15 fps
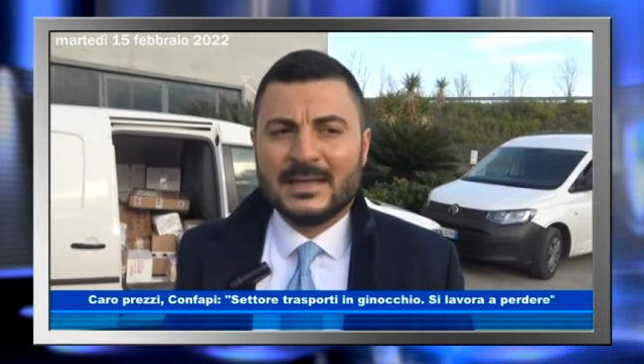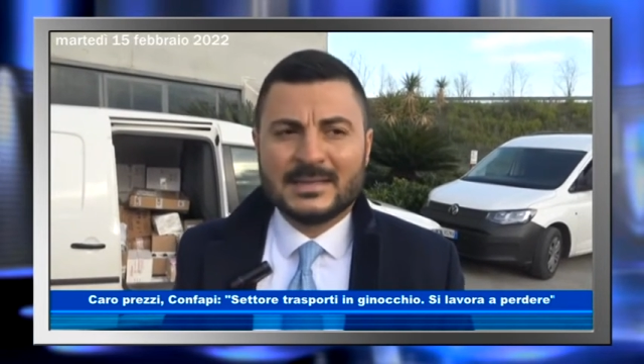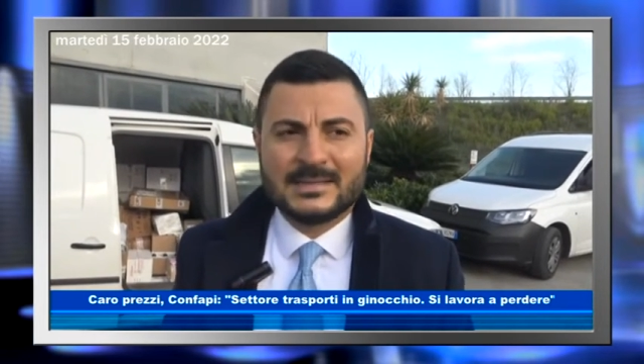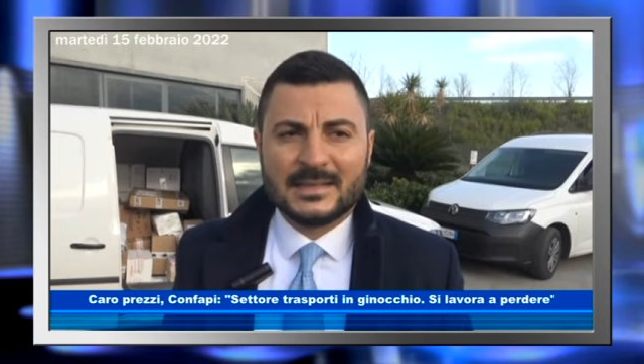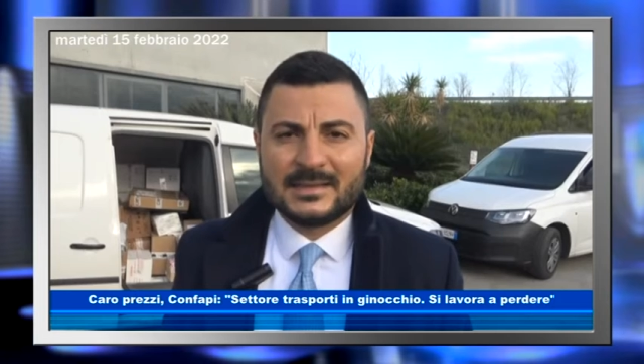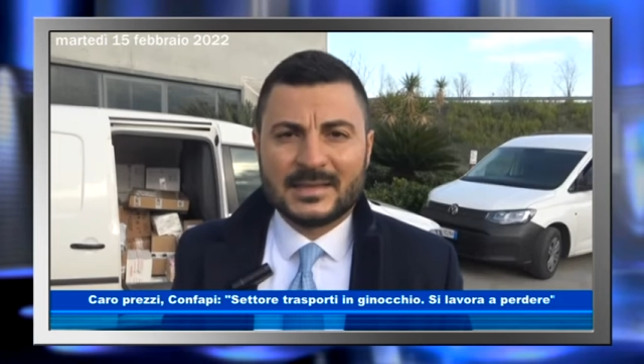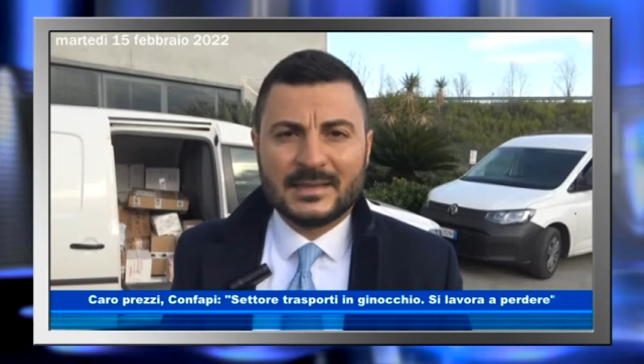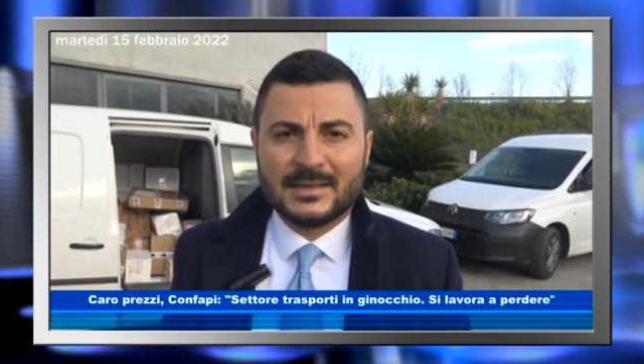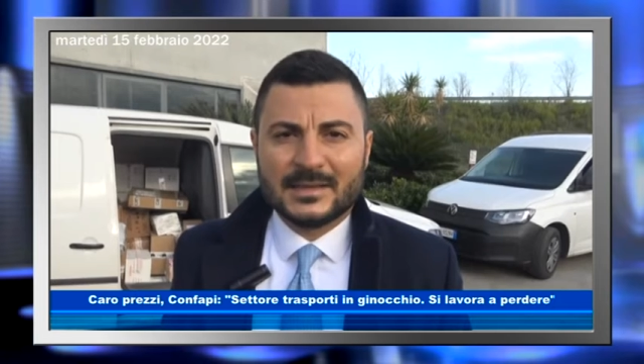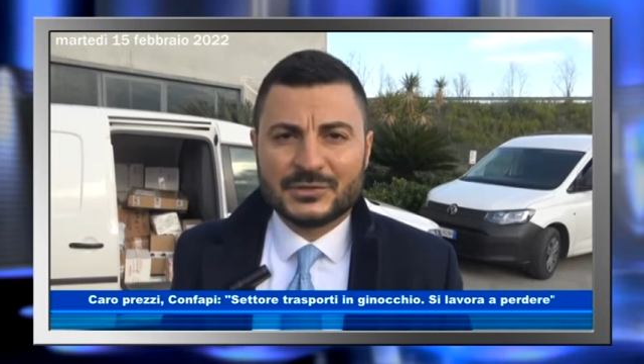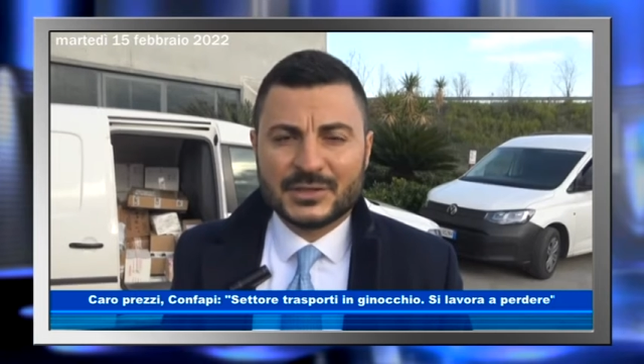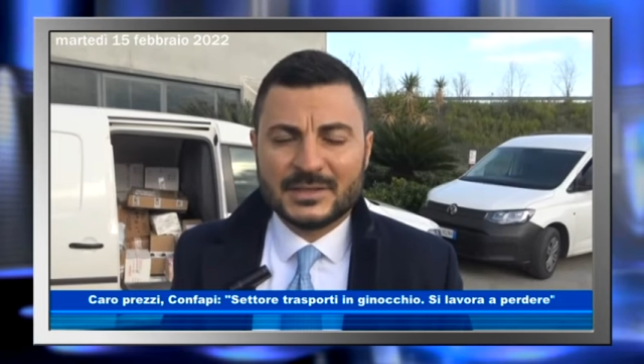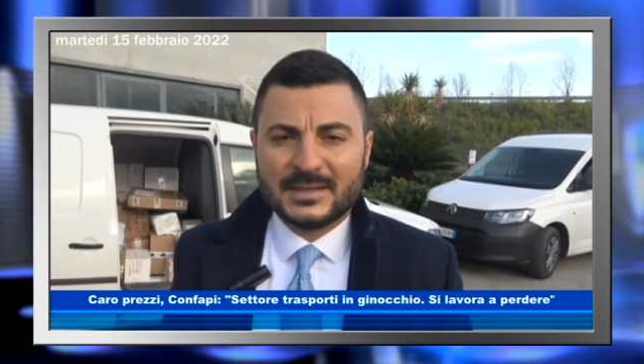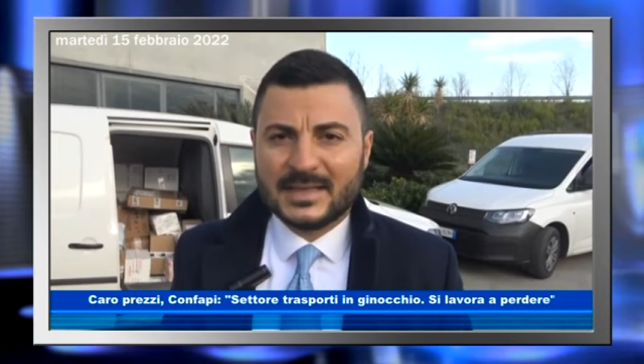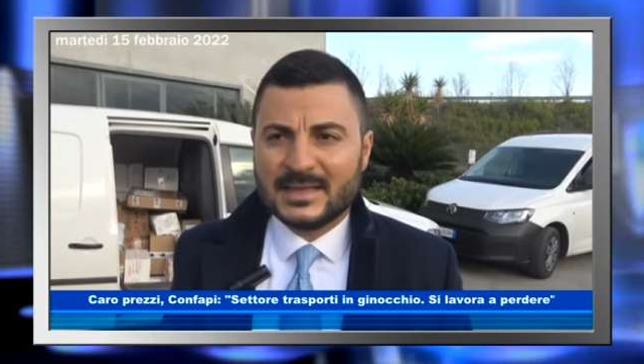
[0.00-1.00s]
70
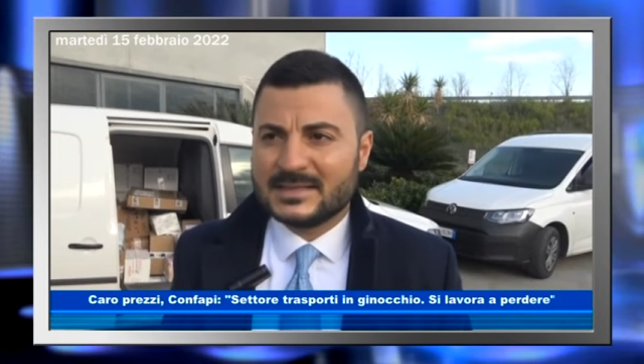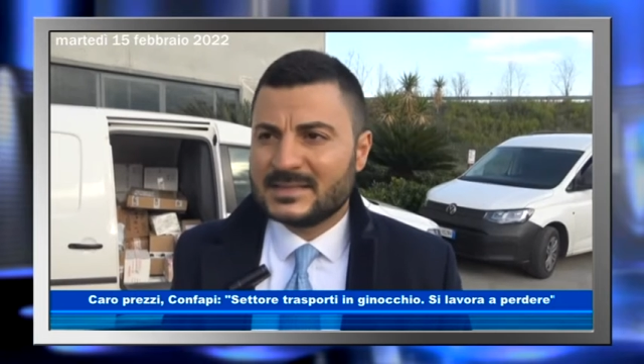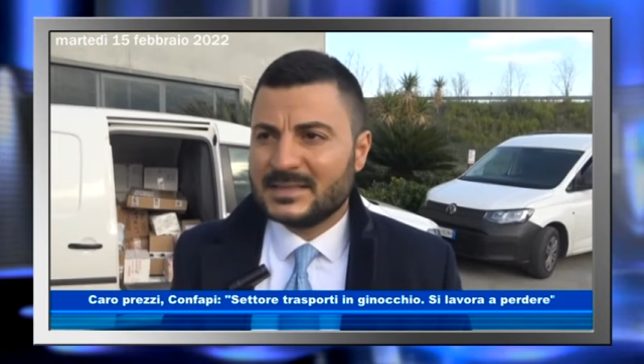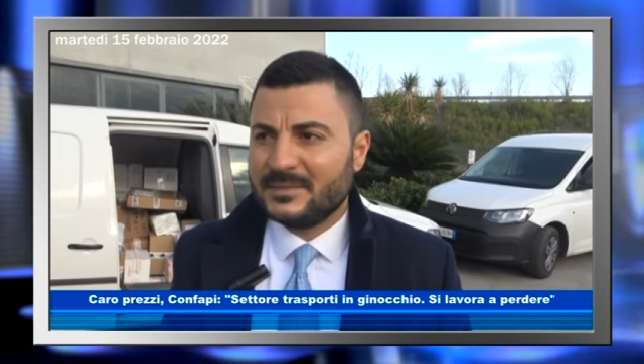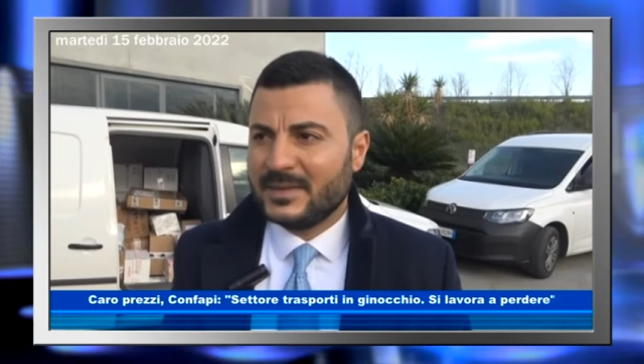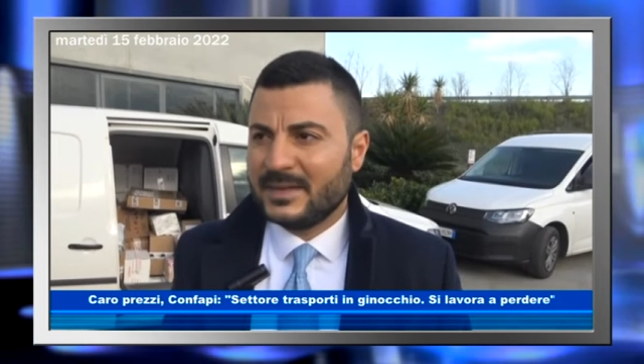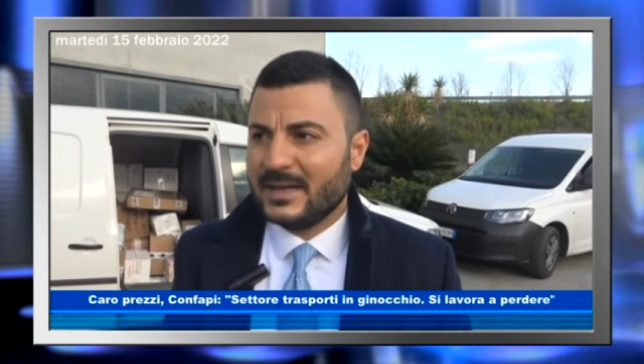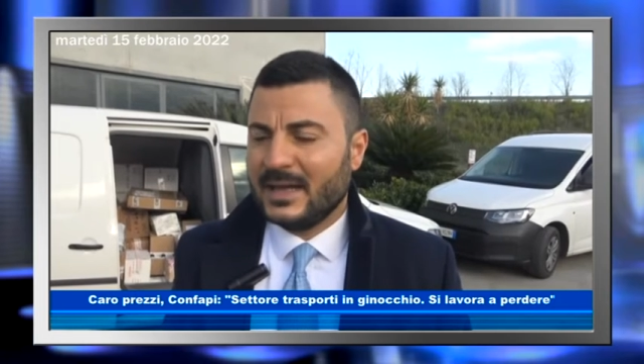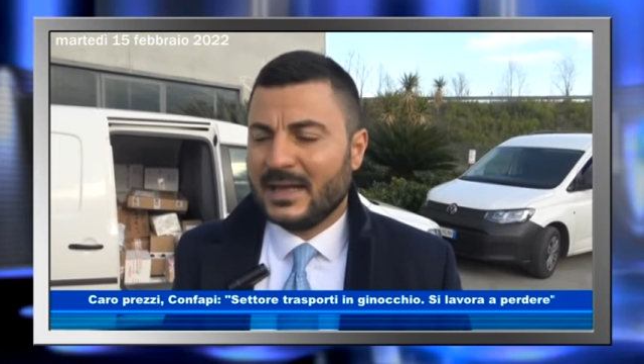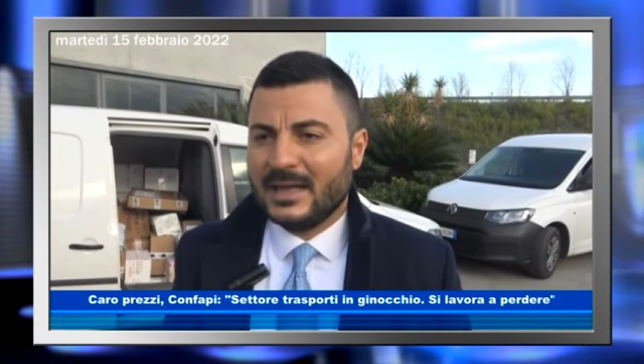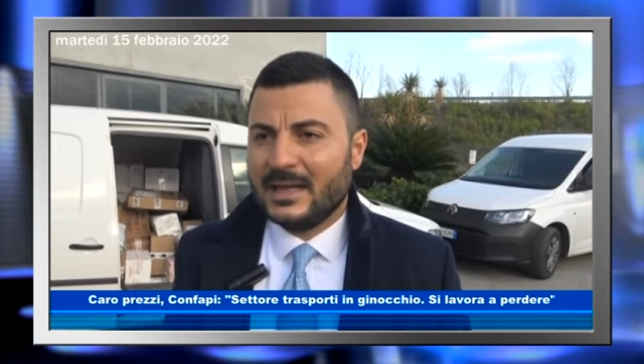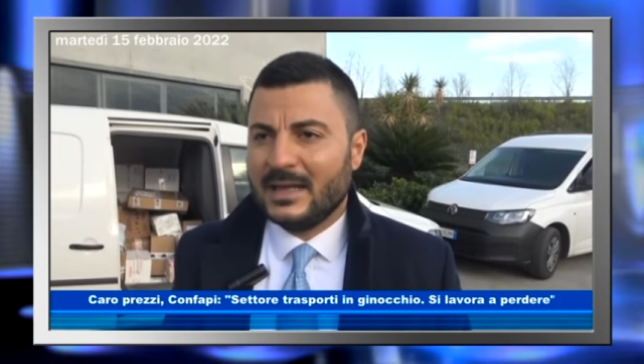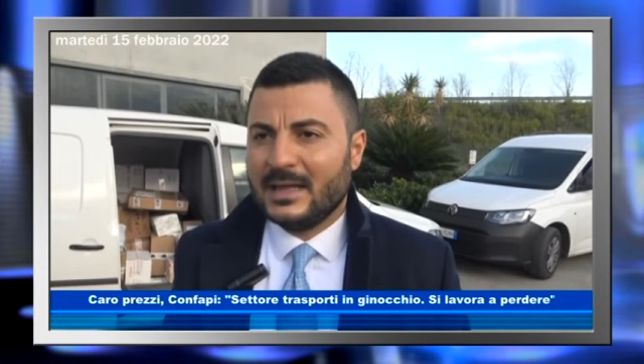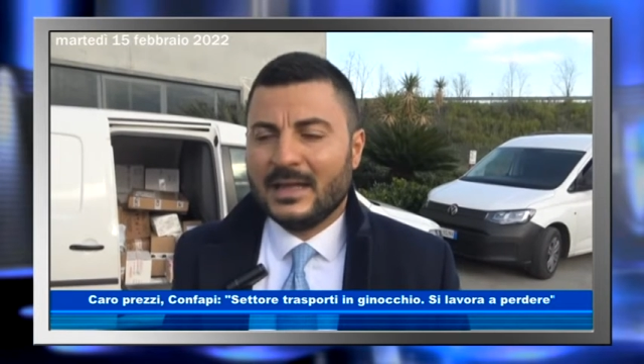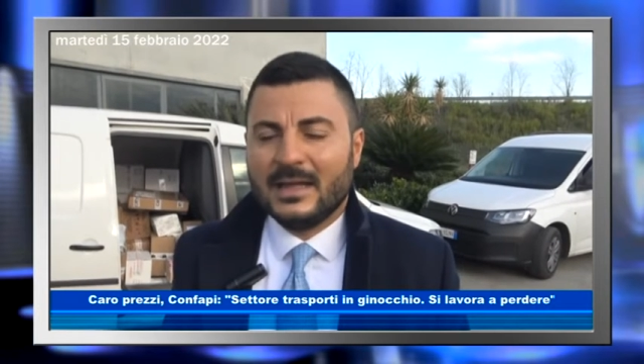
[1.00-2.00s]
centesimi
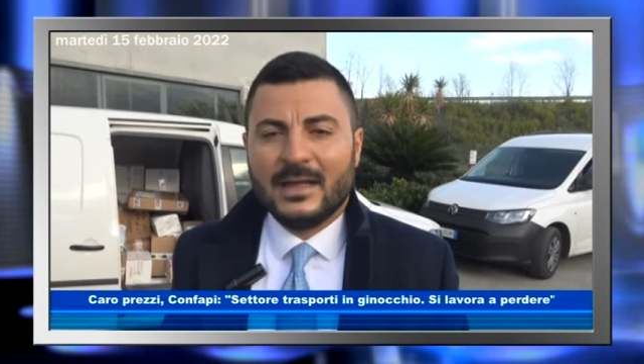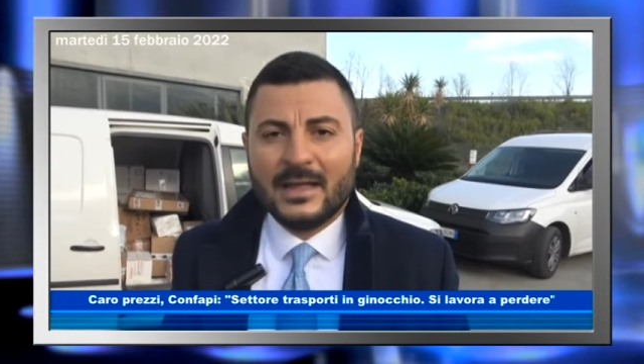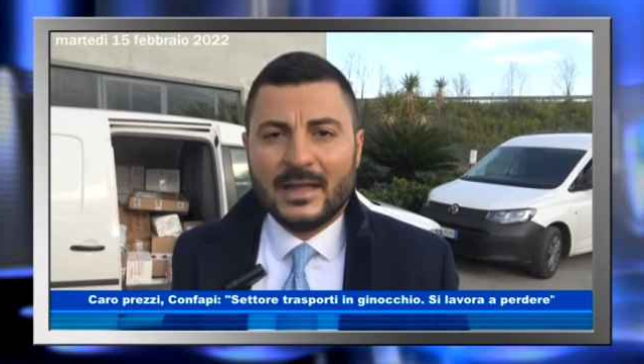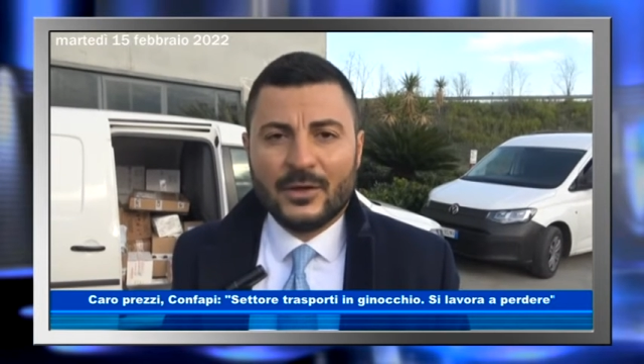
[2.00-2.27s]
a,